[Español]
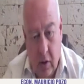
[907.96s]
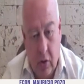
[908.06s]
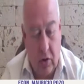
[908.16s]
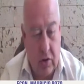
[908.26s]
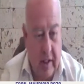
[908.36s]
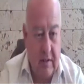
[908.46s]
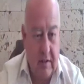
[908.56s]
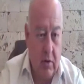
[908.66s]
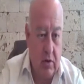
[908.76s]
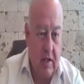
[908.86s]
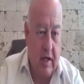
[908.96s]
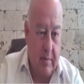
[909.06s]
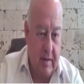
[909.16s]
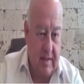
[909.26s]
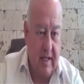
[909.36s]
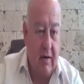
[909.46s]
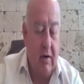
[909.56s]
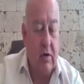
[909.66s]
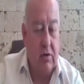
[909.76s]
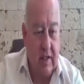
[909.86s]
los tres bonos que represaron a
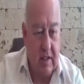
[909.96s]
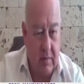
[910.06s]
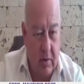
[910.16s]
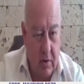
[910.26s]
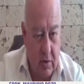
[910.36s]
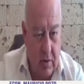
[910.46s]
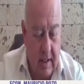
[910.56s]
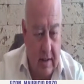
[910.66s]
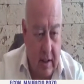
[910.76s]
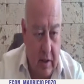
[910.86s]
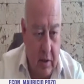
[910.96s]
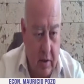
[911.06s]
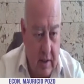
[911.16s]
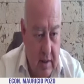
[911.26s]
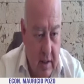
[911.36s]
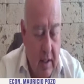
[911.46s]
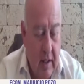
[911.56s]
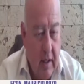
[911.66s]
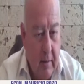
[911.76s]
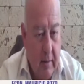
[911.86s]
los diez bonos anteriores,
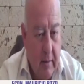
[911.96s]
pero